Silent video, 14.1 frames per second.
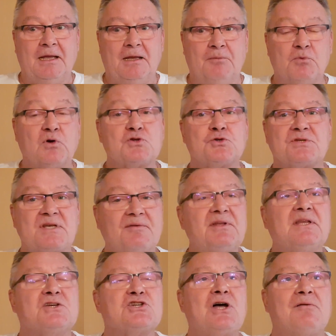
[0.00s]
Et moi, je savais
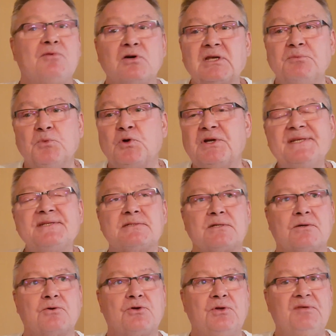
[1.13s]
déjà avant qu'il me le dise
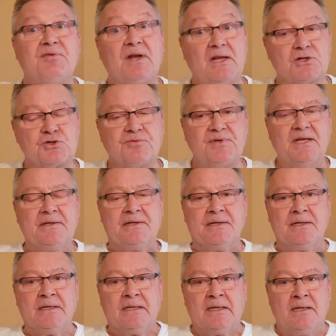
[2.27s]
qu'il fallait que je vienne,
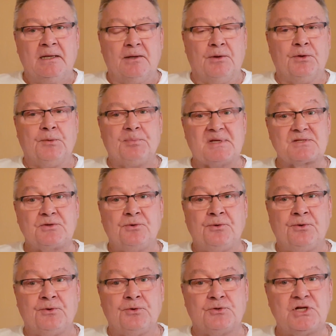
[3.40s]
euh, parce
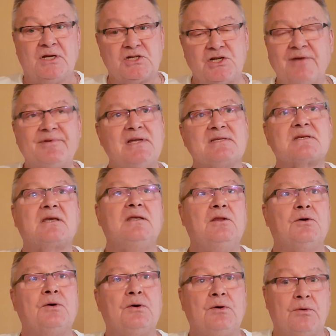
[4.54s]
que je, l'avais inscrit
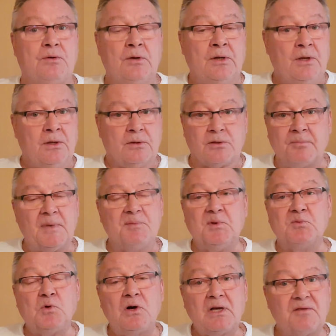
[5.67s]
dans dans ma
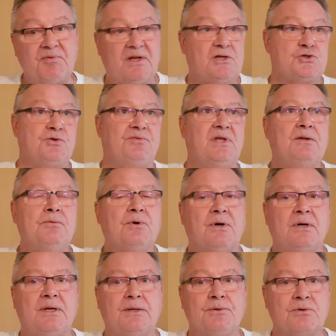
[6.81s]
mémoire qu'il fallait que je vienne.
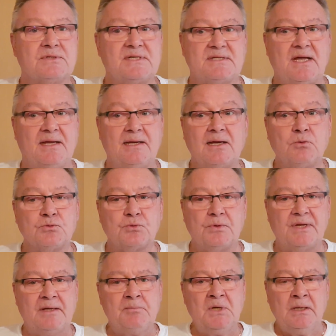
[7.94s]
Donc c'était un
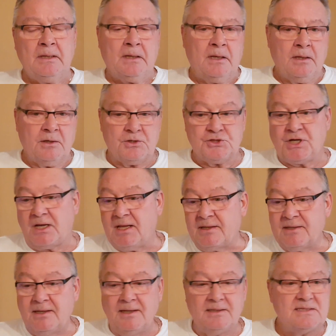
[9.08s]
incontournable. Mm. J'ai
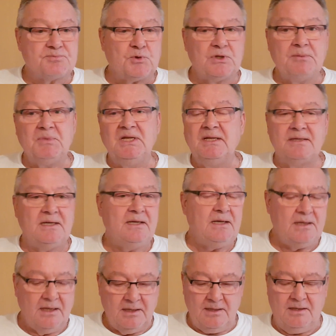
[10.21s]
regardé les
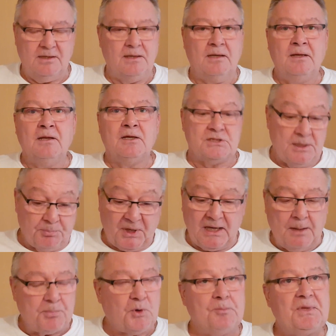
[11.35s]
disponibilités et j'ai pris
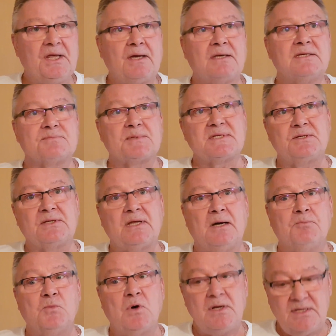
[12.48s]
la première qui se présentait à
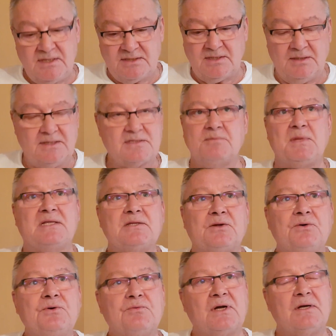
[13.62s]
moi et c'est
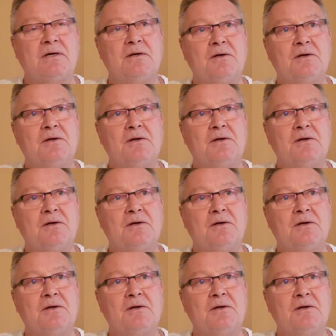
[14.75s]
maintenant. Voilà.